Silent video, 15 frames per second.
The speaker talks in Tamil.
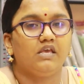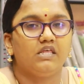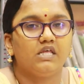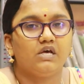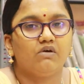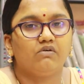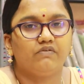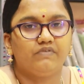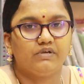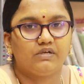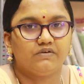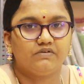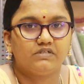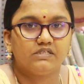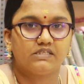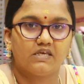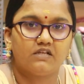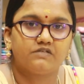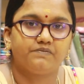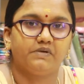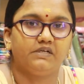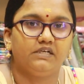இதை அவங்க வீட்டில் வச்சு
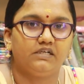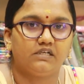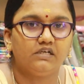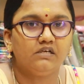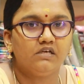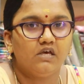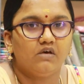சேல்ஸ் பண்ணிவிட்டு